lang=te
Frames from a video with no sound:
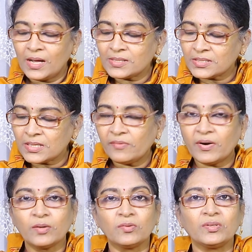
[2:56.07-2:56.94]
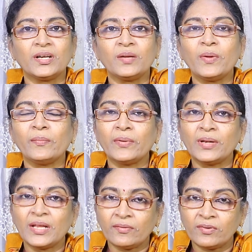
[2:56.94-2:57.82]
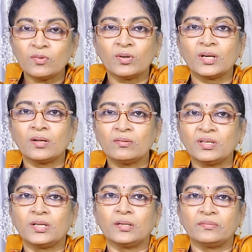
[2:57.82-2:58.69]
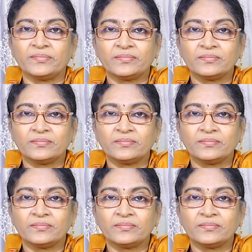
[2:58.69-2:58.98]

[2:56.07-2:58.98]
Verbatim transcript: అస్సలు వాడుకోవద్దండి మిమ్మల్ని ఎవరు కొట్టరు తిట్టరు